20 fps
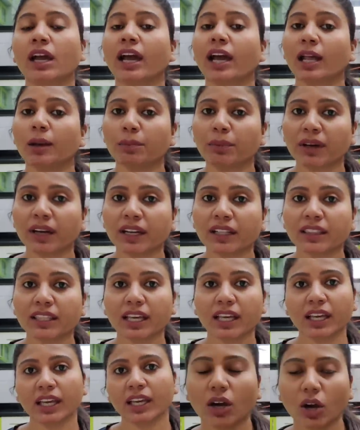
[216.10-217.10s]
हेल्प करता
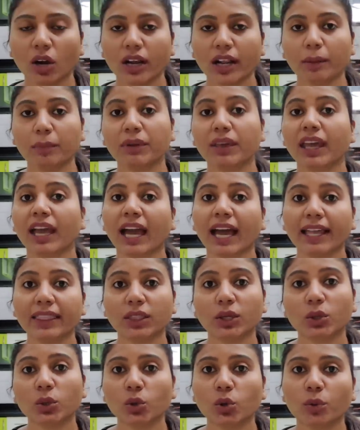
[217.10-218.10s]
है आपके
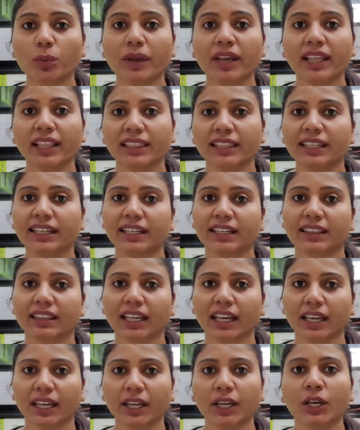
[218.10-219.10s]
हाथड़ों को भी हेल्दी रखता
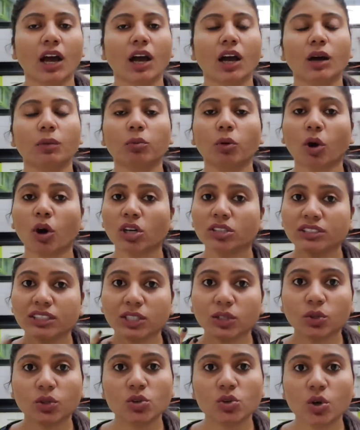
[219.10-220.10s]
है अब बहुत से
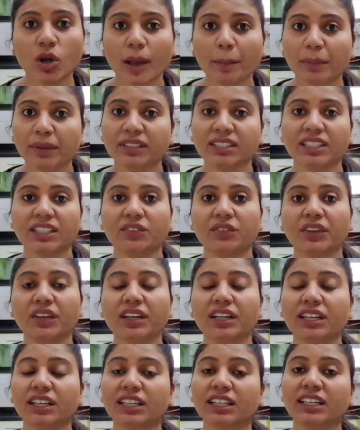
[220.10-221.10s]
लोगों को एप्पल साइडर
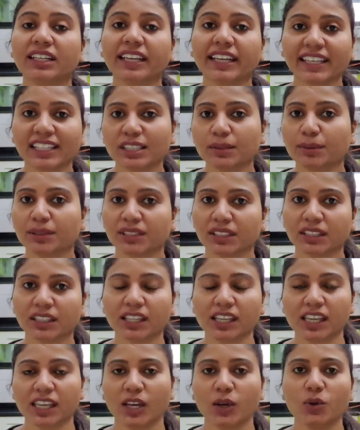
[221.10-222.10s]
विनेगर की टेस्ट पसंद
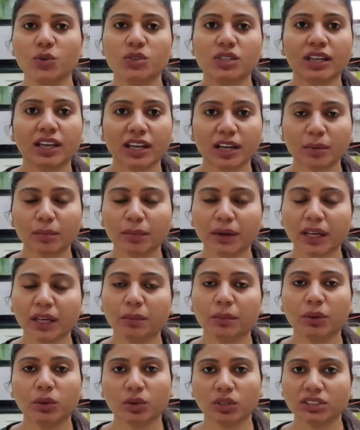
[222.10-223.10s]
नहीं है उसे गर्म पानी
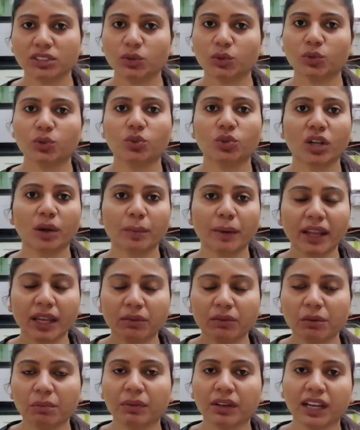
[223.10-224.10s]
में थोड़ा सा गुनगुना पानी
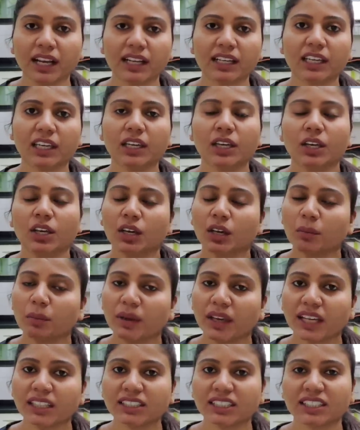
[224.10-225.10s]
में मिला के
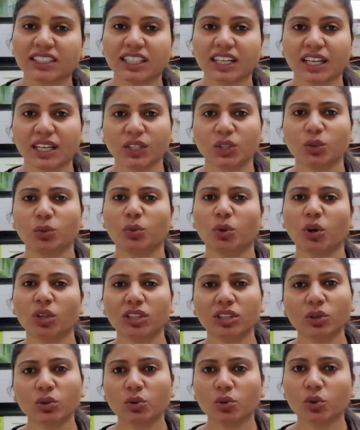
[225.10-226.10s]
पिया जाता है तो बहुत
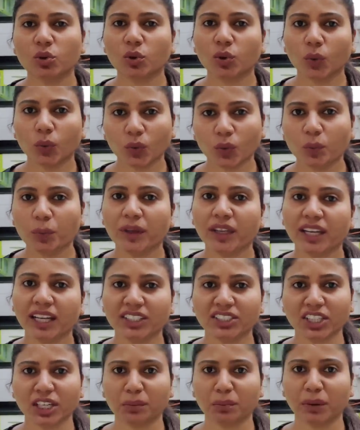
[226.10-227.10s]
लोगों को वो पीना
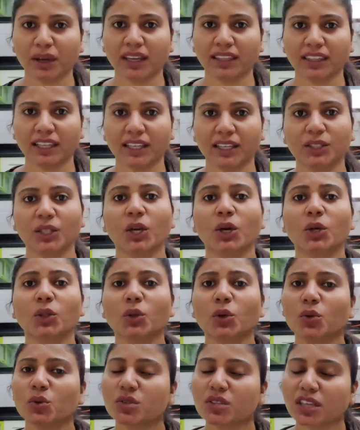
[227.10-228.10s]
जान पे आता है
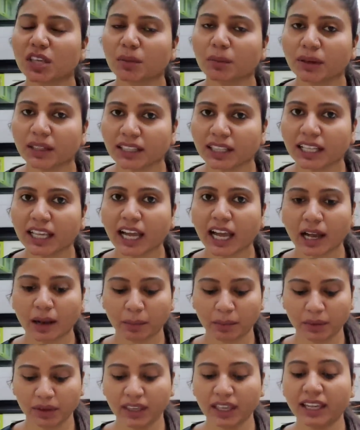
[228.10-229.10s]
तो उसके बदले आप
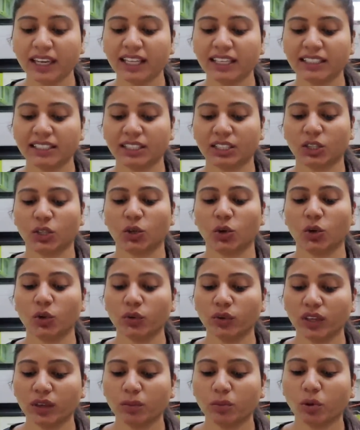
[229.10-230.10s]
ये ले सकते हो
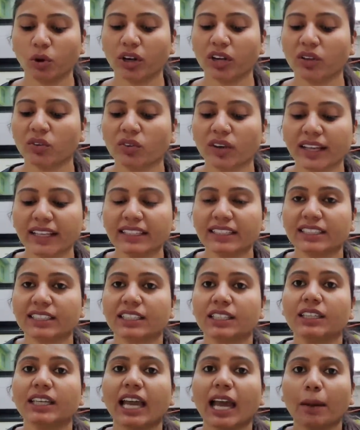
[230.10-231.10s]
ये बॉडी वाइज की
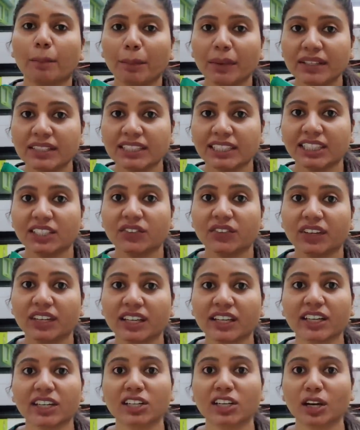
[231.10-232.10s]
एप्पल साइडर
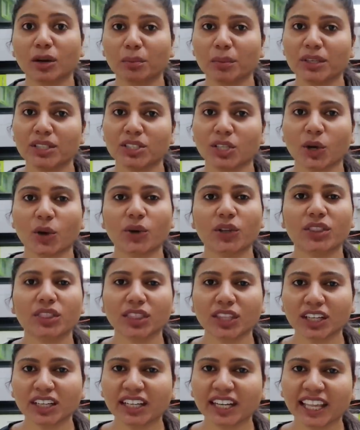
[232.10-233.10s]
विनेगर गमीज है और
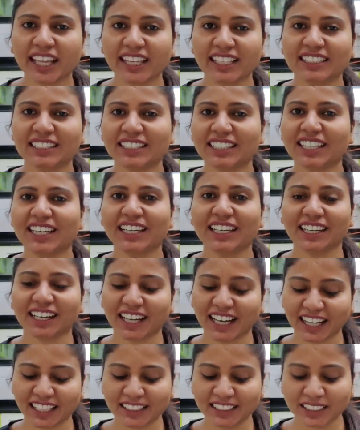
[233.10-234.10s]
इतनी टेस्टी है ना
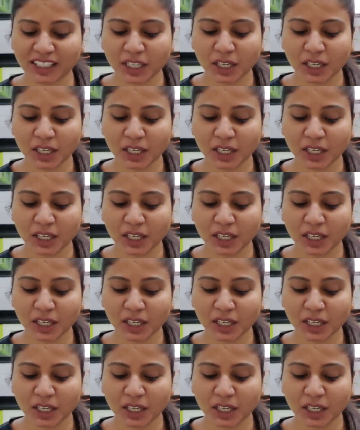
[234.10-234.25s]
गाइज